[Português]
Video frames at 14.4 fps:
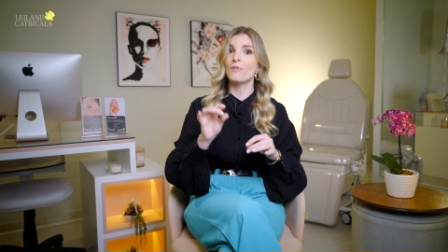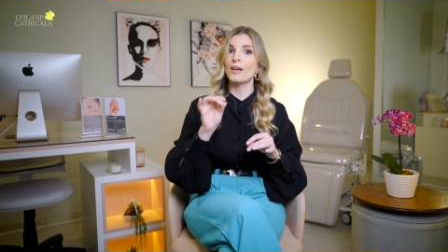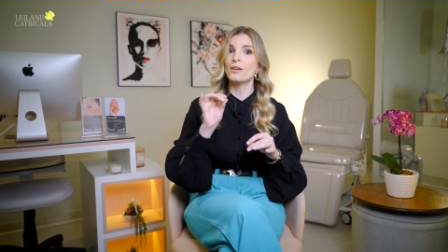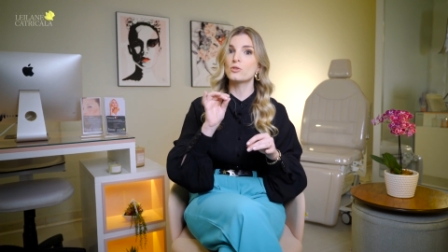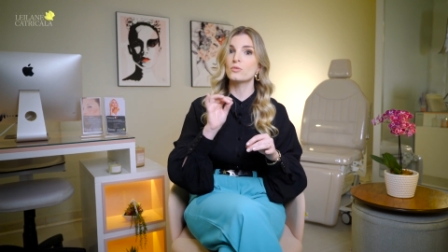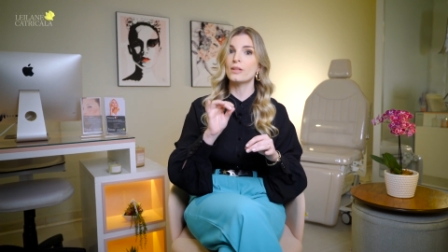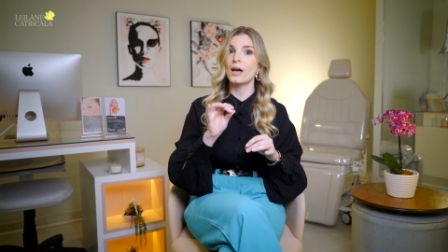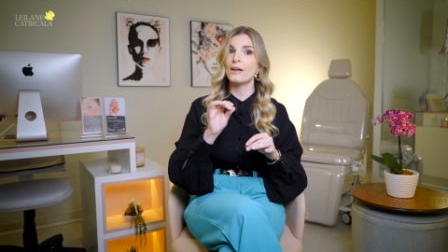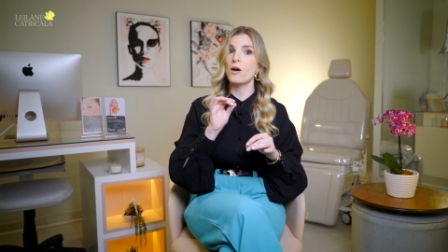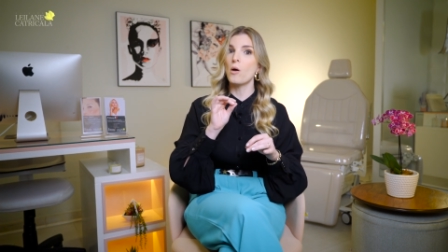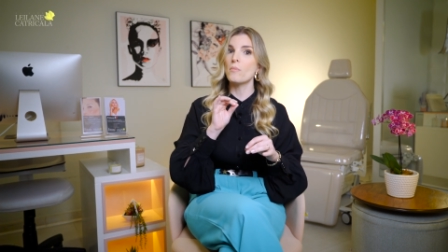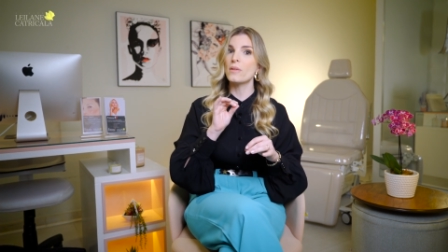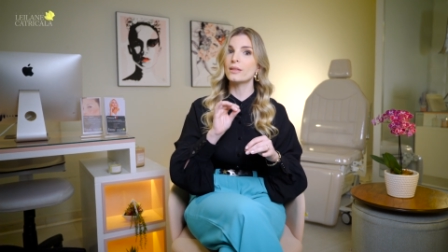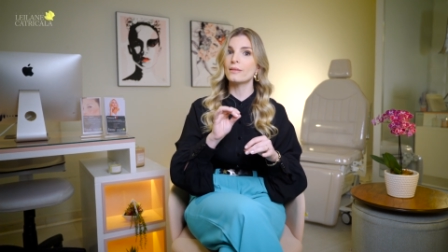vai ajudar
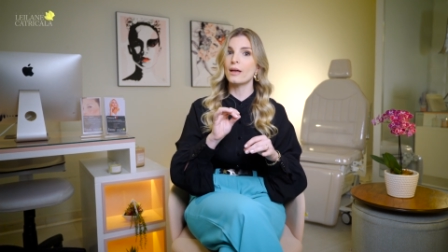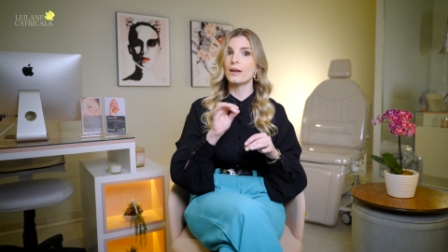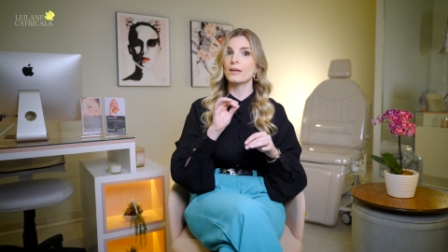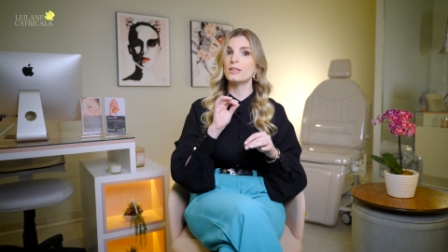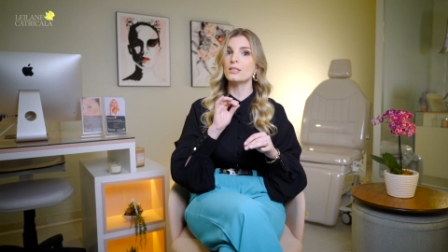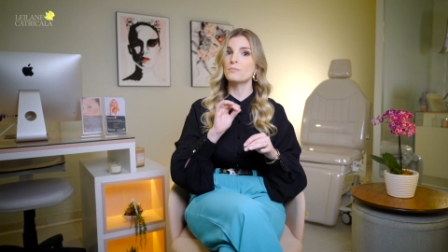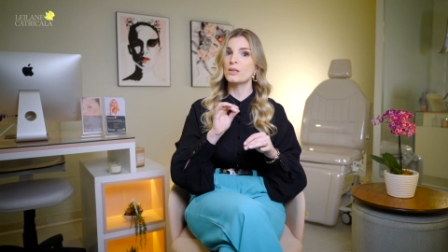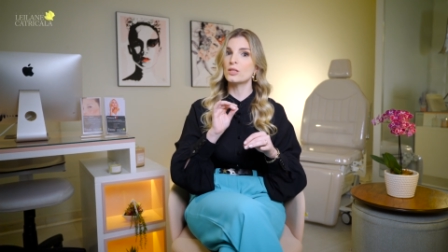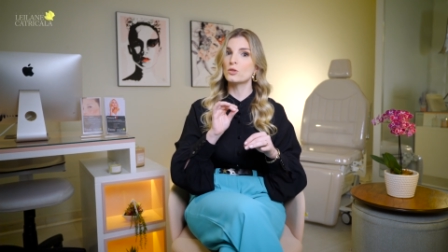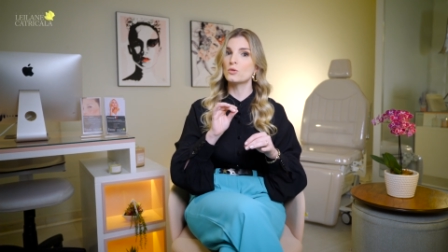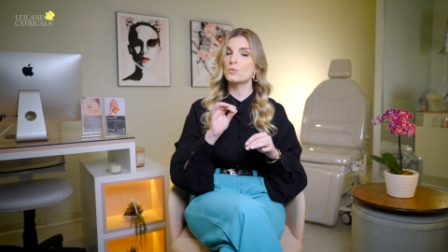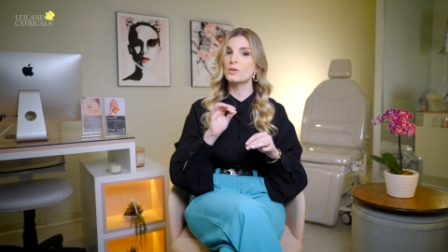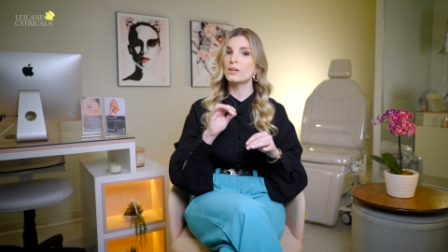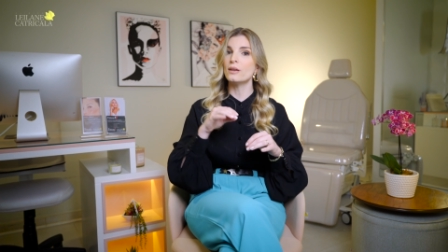a aumentar a
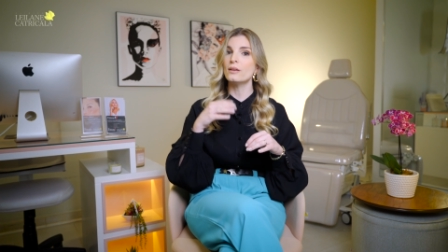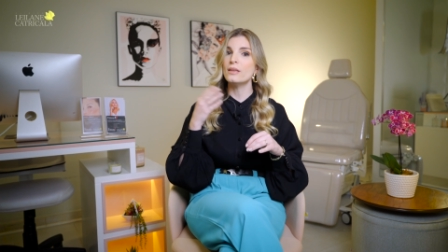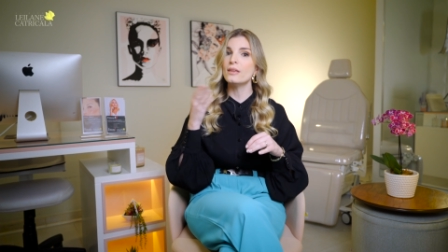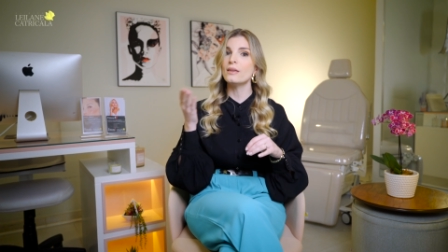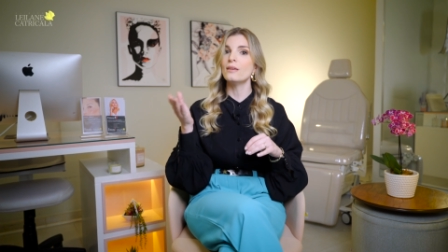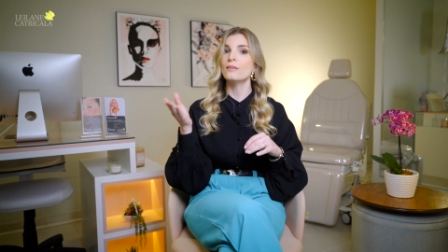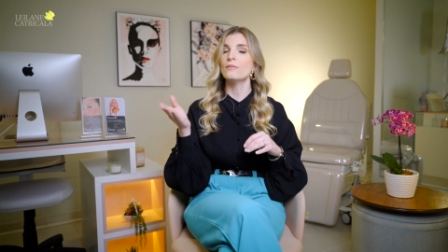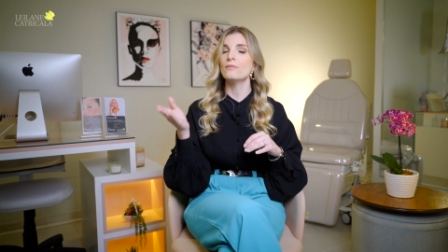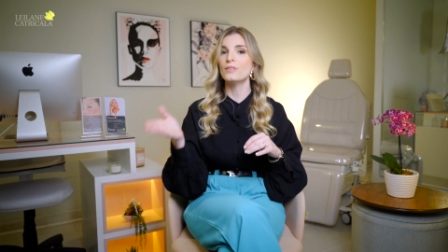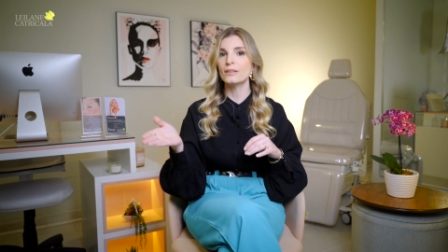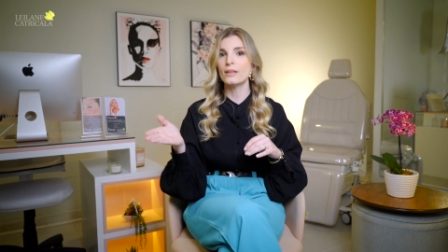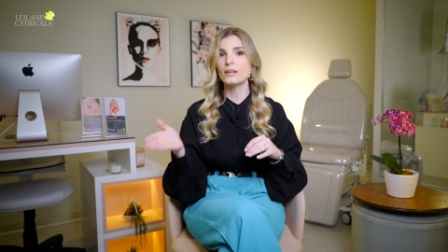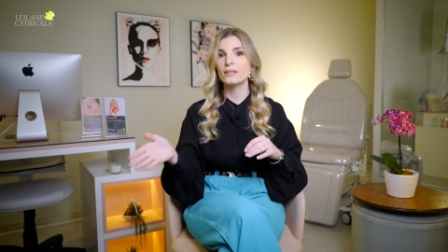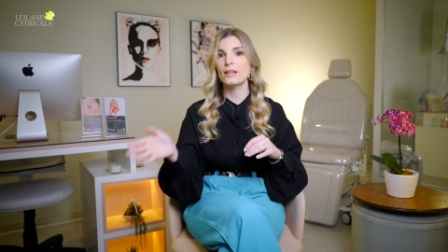espessura e
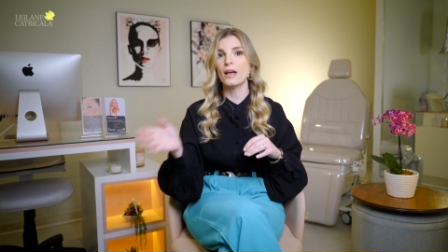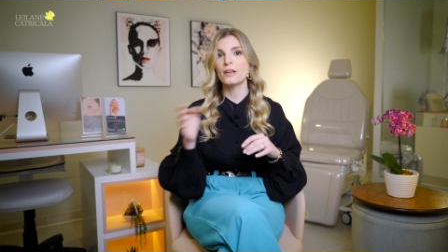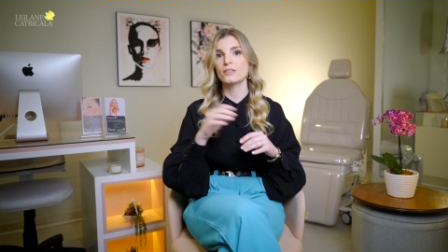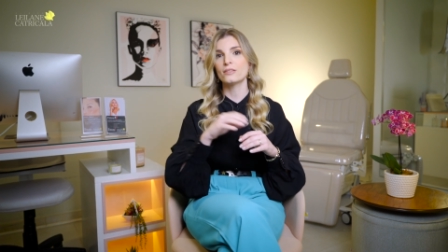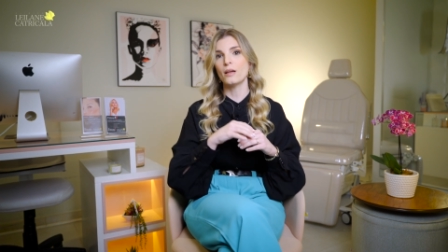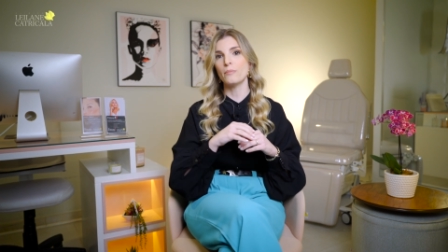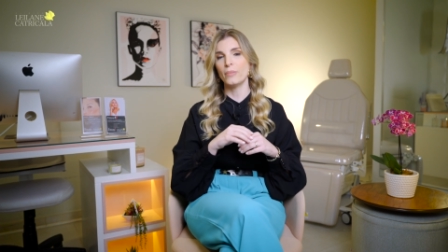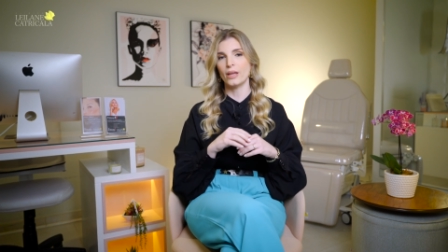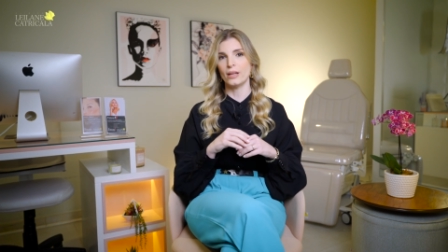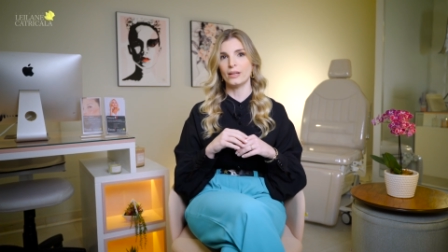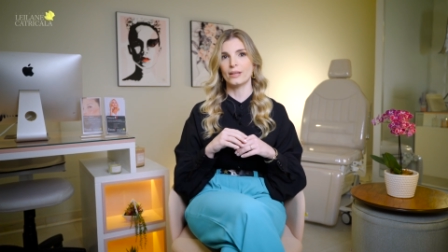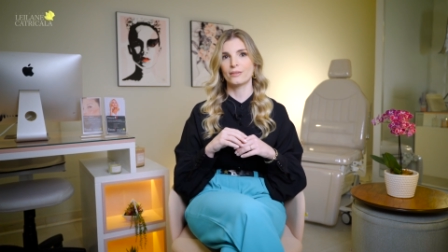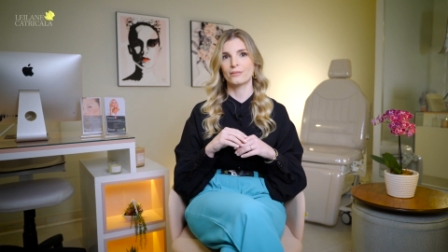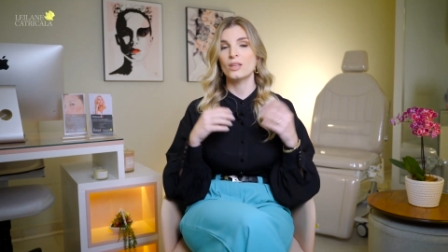vitalidade da
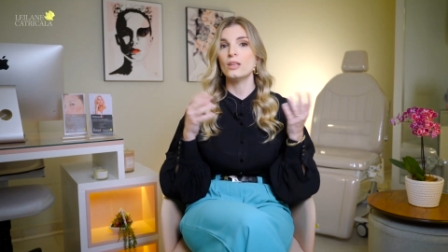pele.